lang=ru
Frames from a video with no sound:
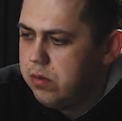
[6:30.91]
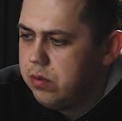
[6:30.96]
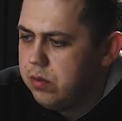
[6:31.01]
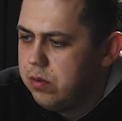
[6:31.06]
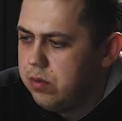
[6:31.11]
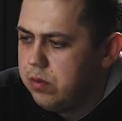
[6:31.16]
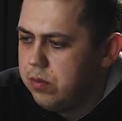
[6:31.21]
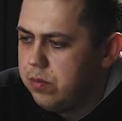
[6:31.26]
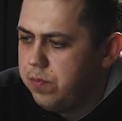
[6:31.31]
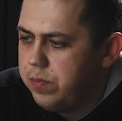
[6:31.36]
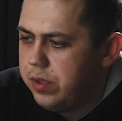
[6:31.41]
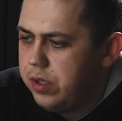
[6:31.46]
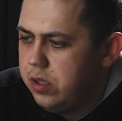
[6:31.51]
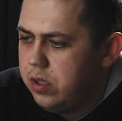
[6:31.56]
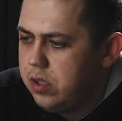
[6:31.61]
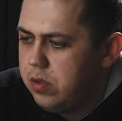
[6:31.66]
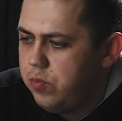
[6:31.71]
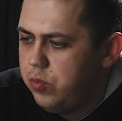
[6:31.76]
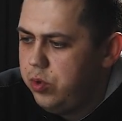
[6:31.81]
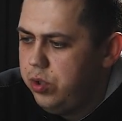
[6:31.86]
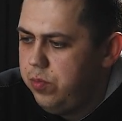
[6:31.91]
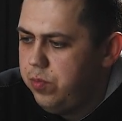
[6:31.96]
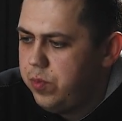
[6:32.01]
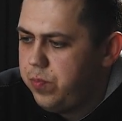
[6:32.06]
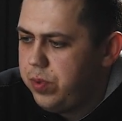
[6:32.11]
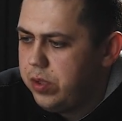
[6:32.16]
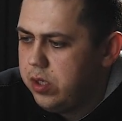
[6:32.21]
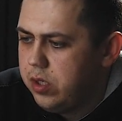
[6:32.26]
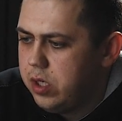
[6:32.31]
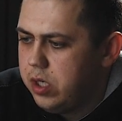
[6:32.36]
э, поэтому им и
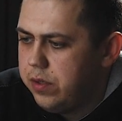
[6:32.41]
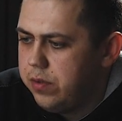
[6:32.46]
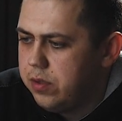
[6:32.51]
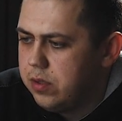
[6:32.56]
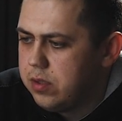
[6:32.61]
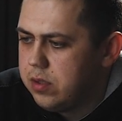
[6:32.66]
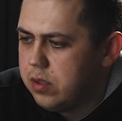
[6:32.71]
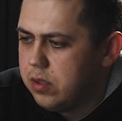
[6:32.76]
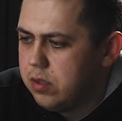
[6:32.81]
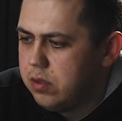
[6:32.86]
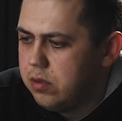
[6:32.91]
понравился.